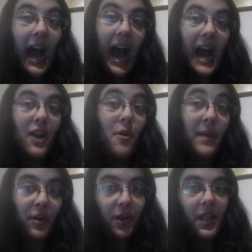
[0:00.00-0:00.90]
A lo
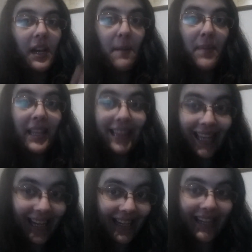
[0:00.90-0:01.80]
mejor de
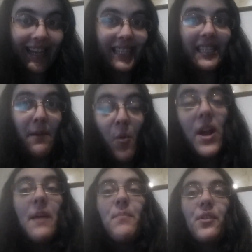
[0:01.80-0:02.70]
repente que se
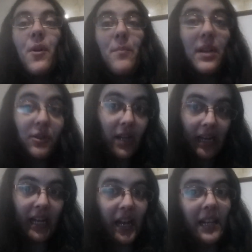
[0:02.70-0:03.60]
muera por completo y
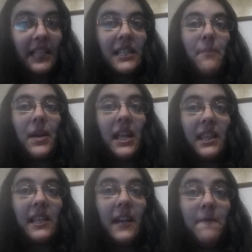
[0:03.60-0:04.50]
el canal
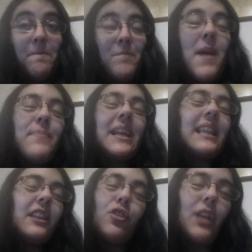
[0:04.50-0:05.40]
desaparezca. Me
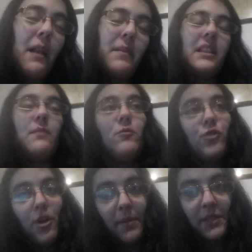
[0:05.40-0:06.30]
parece totalmente
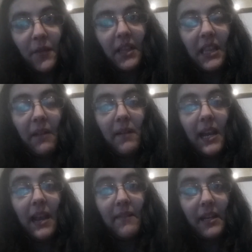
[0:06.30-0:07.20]
mucho más
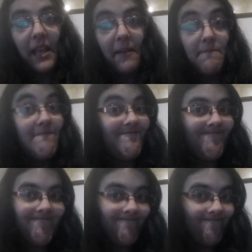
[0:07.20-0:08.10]
factible, la verdad.
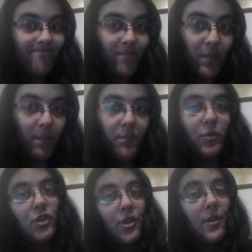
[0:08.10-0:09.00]

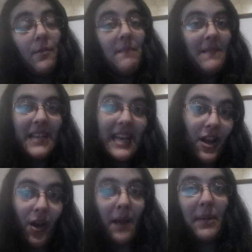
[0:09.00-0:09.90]
Mucho...
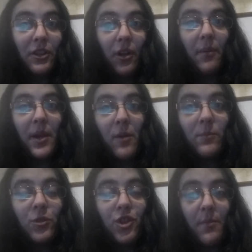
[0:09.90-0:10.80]
Lo lamento, lo veo
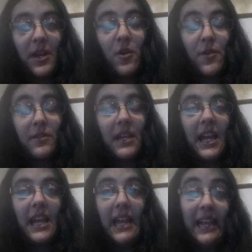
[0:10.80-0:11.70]
mucho mejor
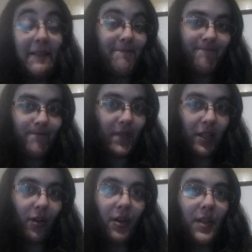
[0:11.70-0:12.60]
que, que
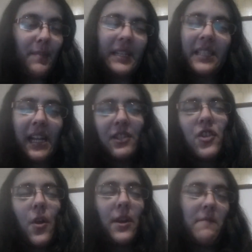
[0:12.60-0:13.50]
todo lo demás. I'm
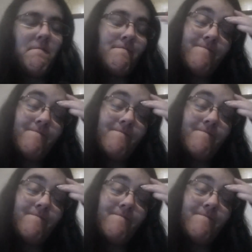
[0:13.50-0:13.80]
sorry.